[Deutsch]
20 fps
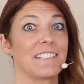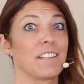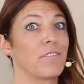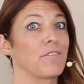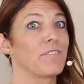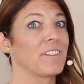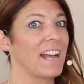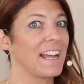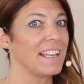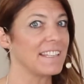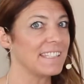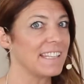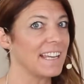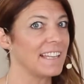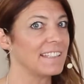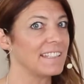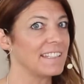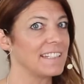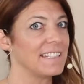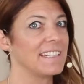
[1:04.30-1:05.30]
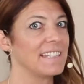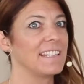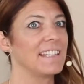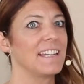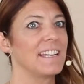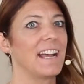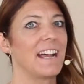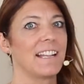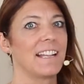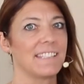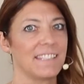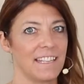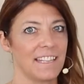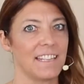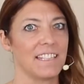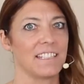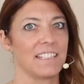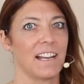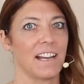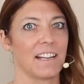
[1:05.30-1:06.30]
auf ganz andere Dinge, als
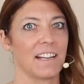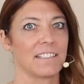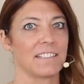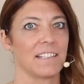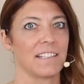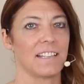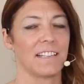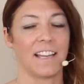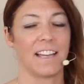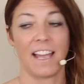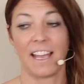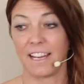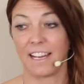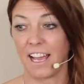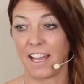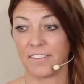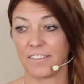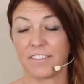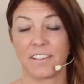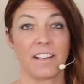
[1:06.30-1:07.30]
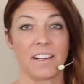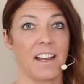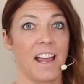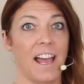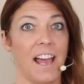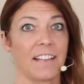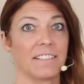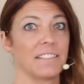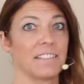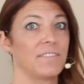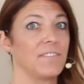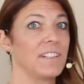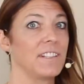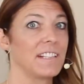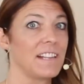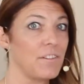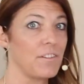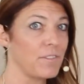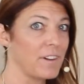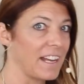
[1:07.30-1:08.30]
ich achte. Ein anderer achtet
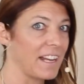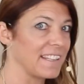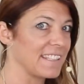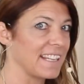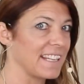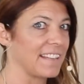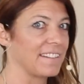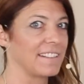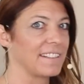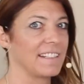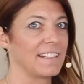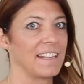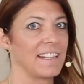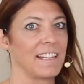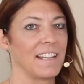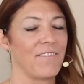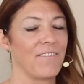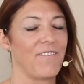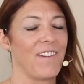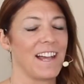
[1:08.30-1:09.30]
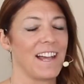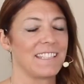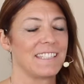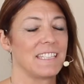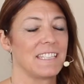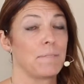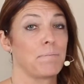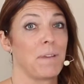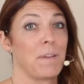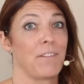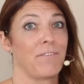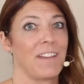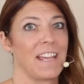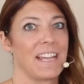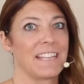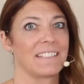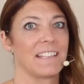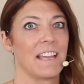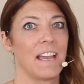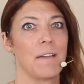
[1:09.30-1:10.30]
wieder auf ganz andere Dinge. Was ist
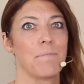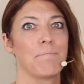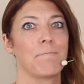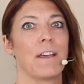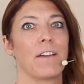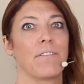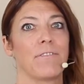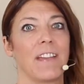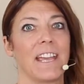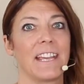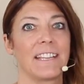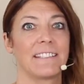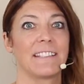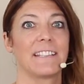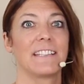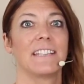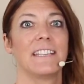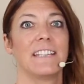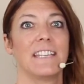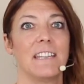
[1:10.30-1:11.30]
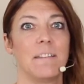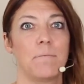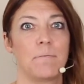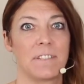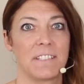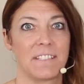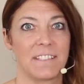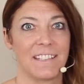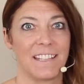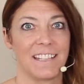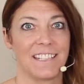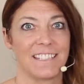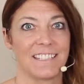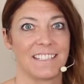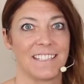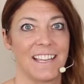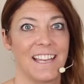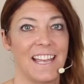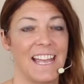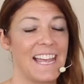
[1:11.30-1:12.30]
perfekt? Perfekt gibt's
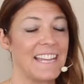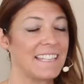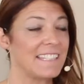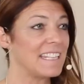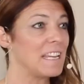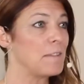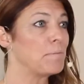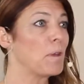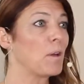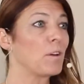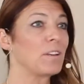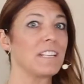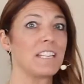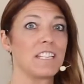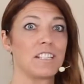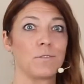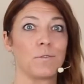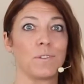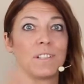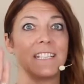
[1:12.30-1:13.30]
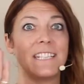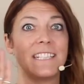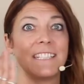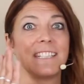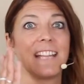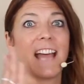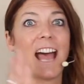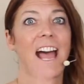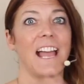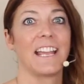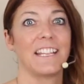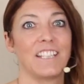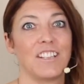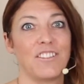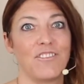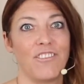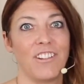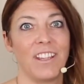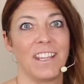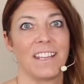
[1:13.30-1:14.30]
nicht. Es gibt auch nicht nur diesen
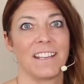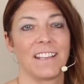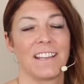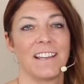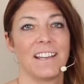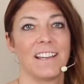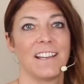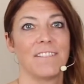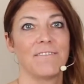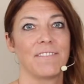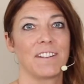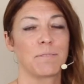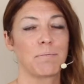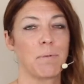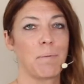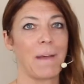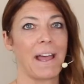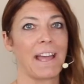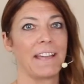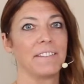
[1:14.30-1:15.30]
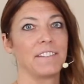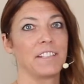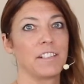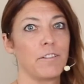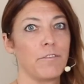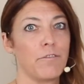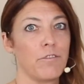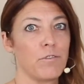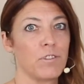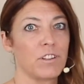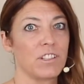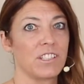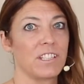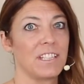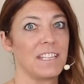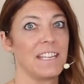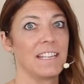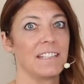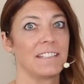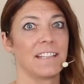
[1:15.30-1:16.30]
einen Weg. Was beim anderen
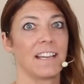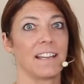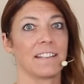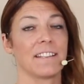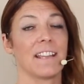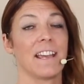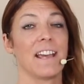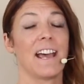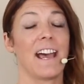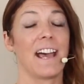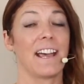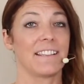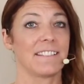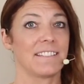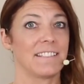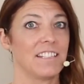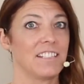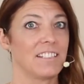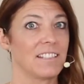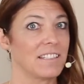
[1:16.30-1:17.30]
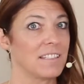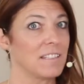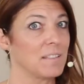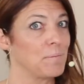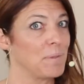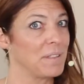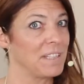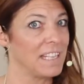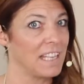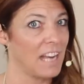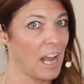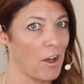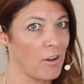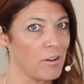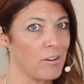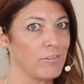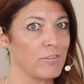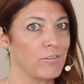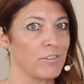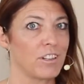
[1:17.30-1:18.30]
funktioniert hat, heißt nicht, dass es bei dir
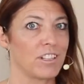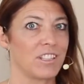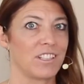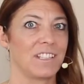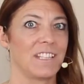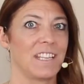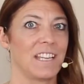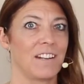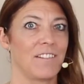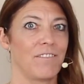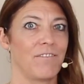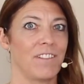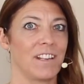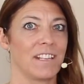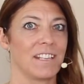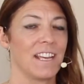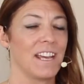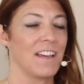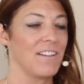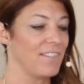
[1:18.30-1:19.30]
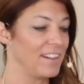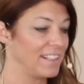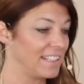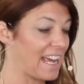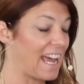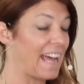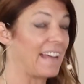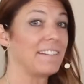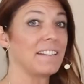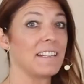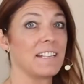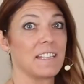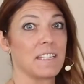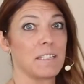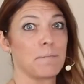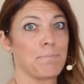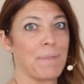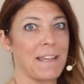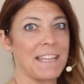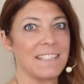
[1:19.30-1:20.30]
auch funktionieren wird. Wenn der andere
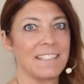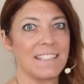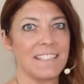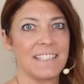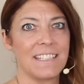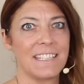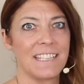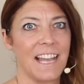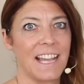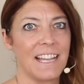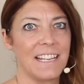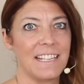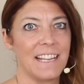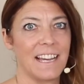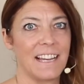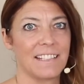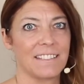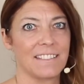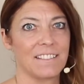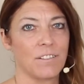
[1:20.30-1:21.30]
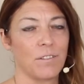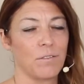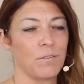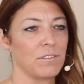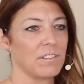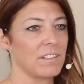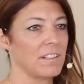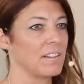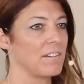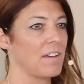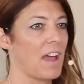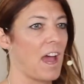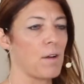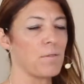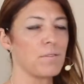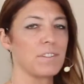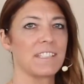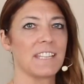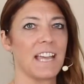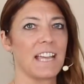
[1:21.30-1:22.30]
das beste Design hat und
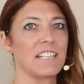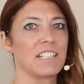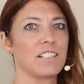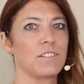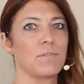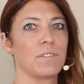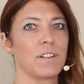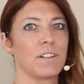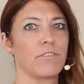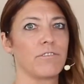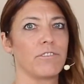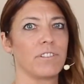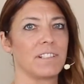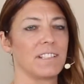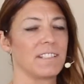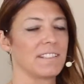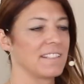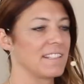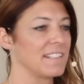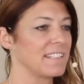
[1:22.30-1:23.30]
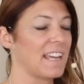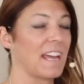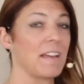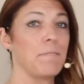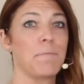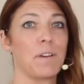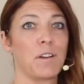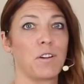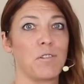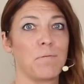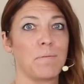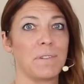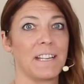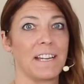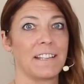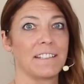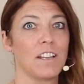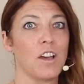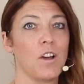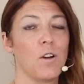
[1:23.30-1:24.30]
Auszeichnungen für das Design bekommen
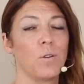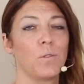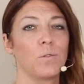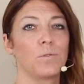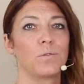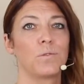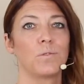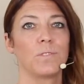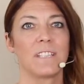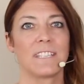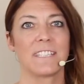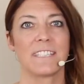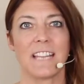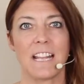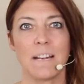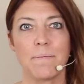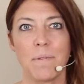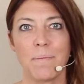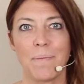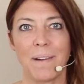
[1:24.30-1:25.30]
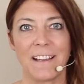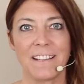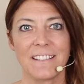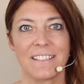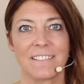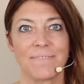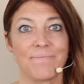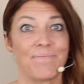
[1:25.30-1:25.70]
hat und du dasselbe machst,